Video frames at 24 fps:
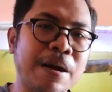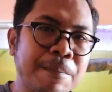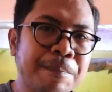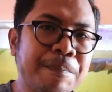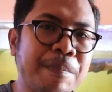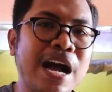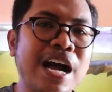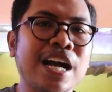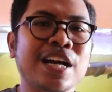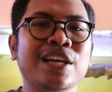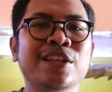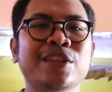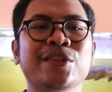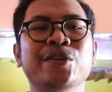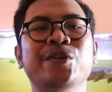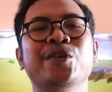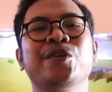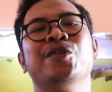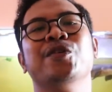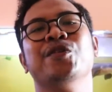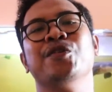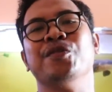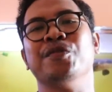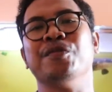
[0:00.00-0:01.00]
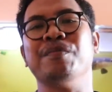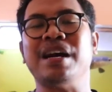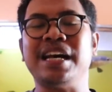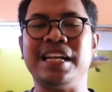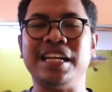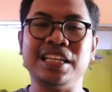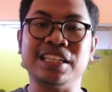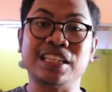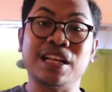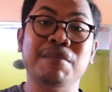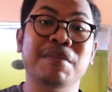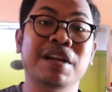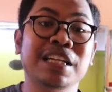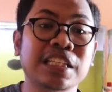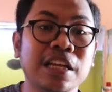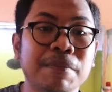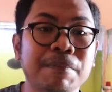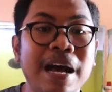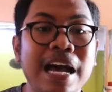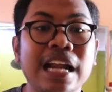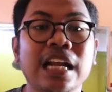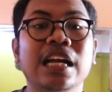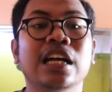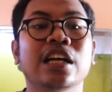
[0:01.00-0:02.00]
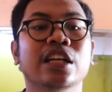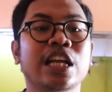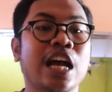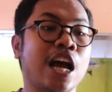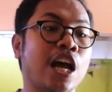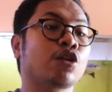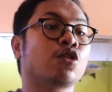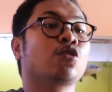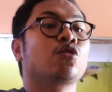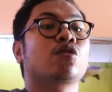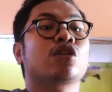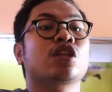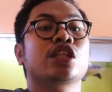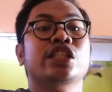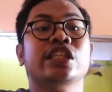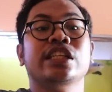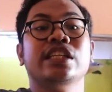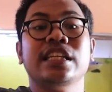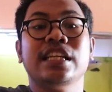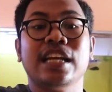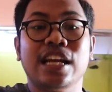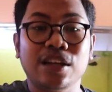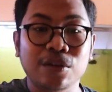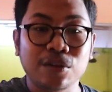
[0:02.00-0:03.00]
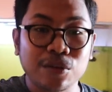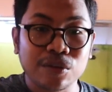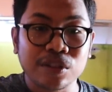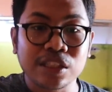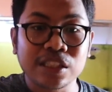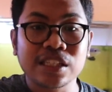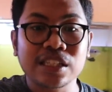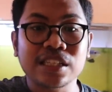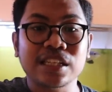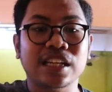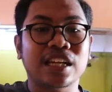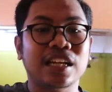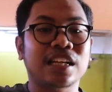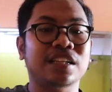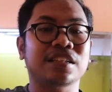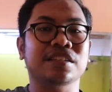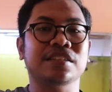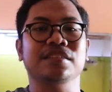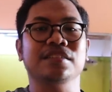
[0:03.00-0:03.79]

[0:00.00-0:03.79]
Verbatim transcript: Gampang itu. Mari kita belajar bareng. Ya, duduk di sini ya, duduk di sini ya.